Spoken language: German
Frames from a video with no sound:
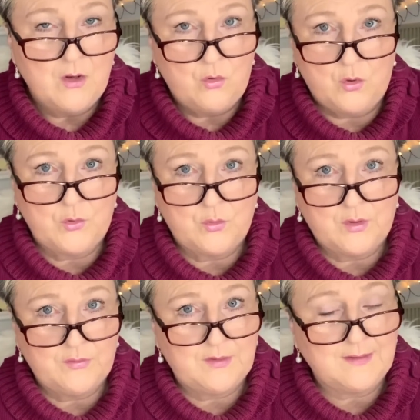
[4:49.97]
Leute,
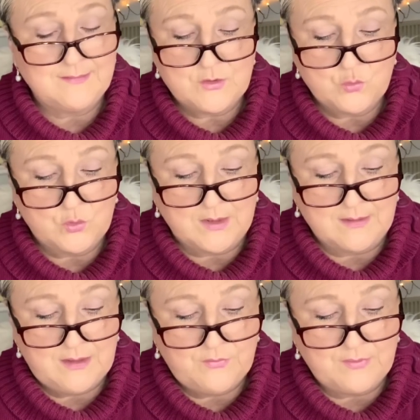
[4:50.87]
hört sich das nicht gut an.
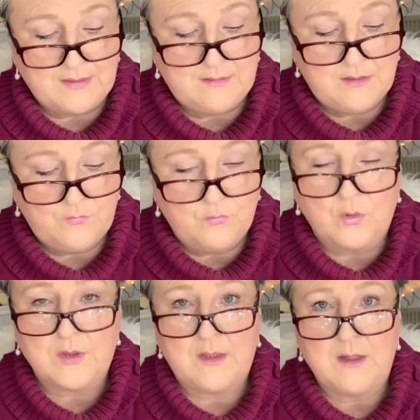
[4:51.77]
Ich fand die
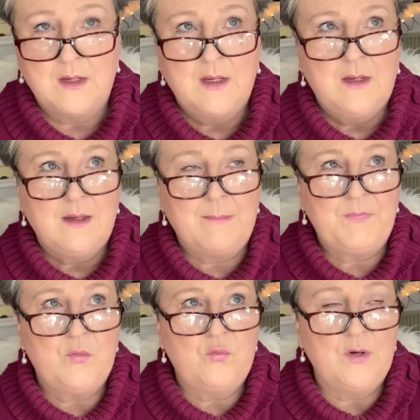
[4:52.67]
wirklich, ich habe
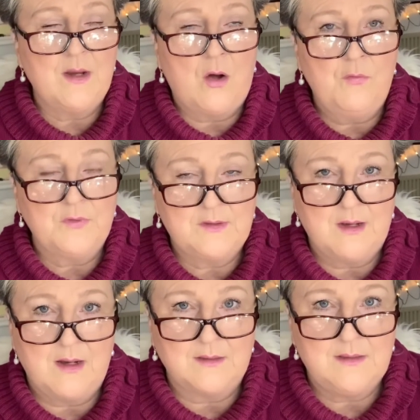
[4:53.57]
die vorhin
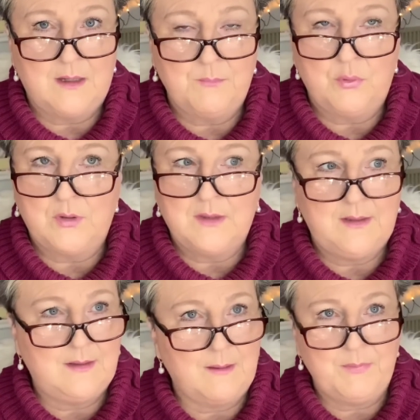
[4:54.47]
aufgetragen, die Ampulle.
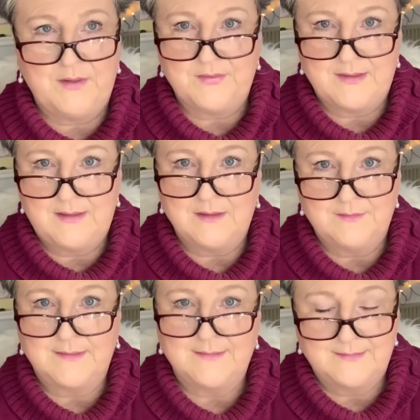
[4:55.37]
Ich habe erst gedacht,
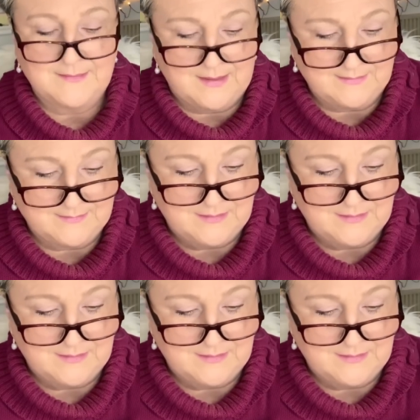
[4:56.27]
was ist das?